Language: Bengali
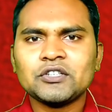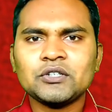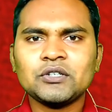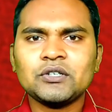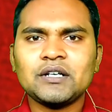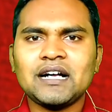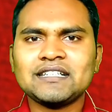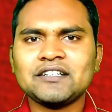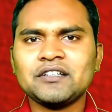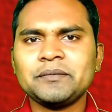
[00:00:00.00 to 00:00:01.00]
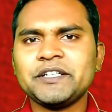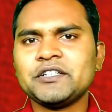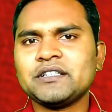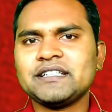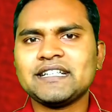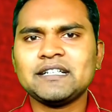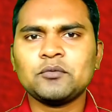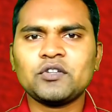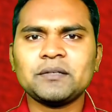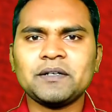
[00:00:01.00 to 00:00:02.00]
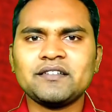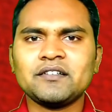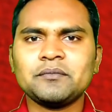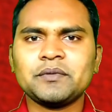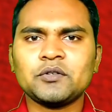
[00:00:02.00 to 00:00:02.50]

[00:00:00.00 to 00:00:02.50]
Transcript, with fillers: তো আশা করি ভিডিওটি দেখে বুঝতে পারছেন